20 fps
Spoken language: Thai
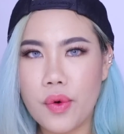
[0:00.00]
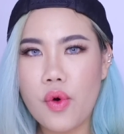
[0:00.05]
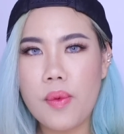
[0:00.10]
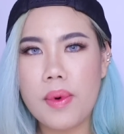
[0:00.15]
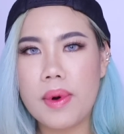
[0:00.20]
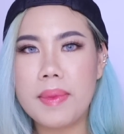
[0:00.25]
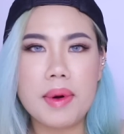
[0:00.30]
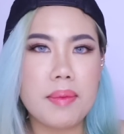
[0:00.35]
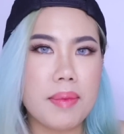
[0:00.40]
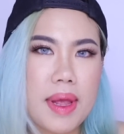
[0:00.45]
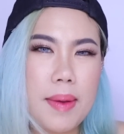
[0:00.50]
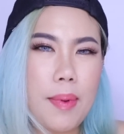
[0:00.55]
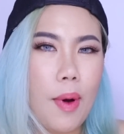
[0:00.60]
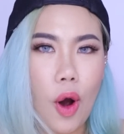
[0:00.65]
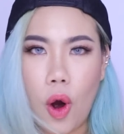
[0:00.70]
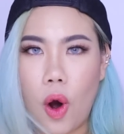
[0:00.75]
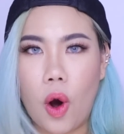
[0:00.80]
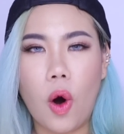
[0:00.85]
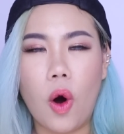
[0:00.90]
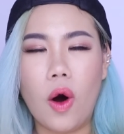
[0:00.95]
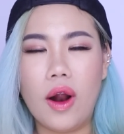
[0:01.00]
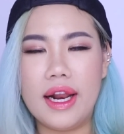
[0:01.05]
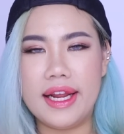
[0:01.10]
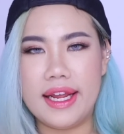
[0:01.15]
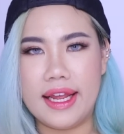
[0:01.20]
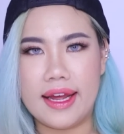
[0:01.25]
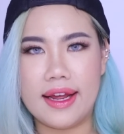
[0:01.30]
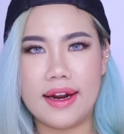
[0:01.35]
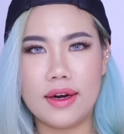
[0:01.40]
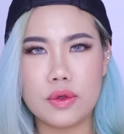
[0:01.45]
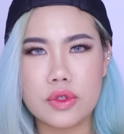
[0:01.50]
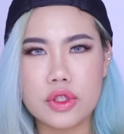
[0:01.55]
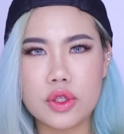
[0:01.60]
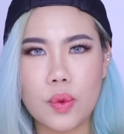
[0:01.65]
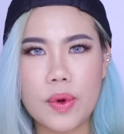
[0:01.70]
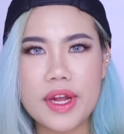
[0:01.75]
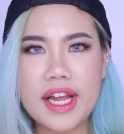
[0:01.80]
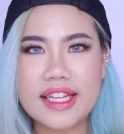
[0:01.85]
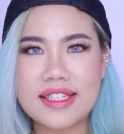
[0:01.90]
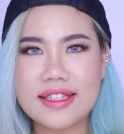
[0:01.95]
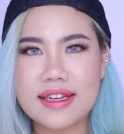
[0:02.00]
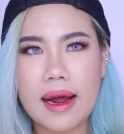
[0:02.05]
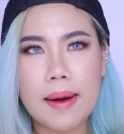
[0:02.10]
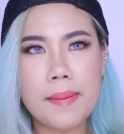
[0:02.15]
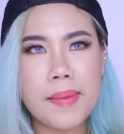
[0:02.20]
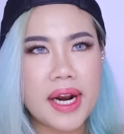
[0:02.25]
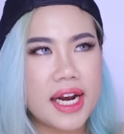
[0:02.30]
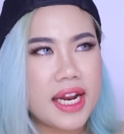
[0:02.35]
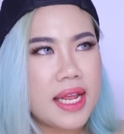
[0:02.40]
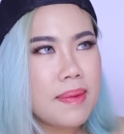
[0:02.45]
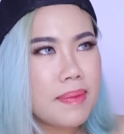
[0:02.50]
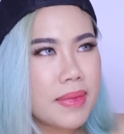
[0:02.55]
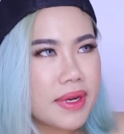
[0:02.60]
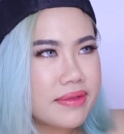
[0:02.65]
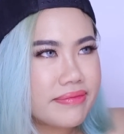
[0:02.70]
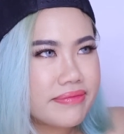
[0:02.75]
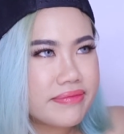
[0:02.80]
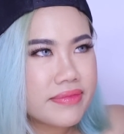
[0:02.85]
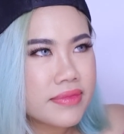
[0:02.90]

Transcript: รูปแล้วมันไม่พออะไรเงี้ยรู้สึกว่าอยากจะทำอะไรที่มัน